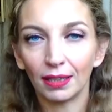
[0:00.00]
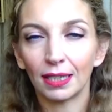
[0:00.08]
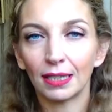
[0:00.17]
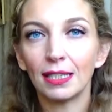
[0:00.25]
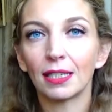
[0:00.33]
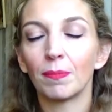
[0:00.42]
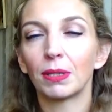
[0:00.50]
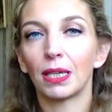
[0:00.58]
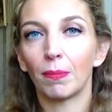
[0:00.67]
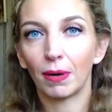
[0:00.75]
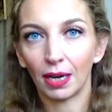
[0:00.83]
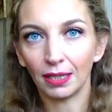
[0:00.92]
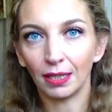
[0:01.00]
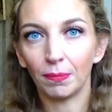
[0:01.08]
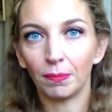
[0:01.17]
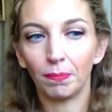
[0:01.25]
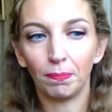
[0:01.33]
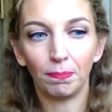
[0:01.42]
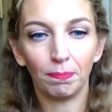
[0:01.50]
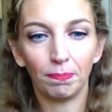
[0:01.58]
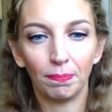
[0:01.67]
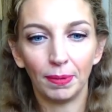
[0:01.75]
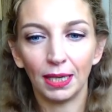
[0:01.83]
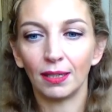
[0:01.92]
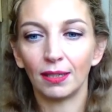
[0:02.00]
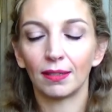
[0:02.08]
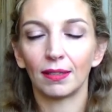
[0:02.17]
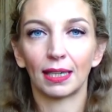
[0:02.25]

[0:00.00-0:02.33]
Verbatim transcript: на родительском собрании, перед